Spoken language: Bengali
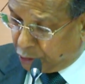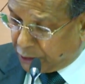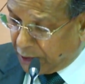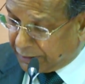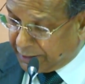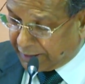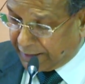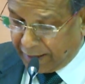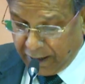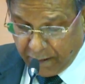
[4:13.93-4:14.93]
সাল থেকে
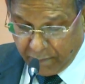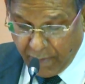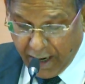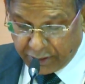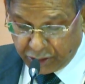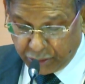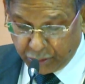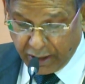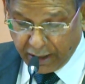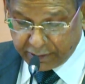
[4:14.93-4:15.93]
মার্চ দুই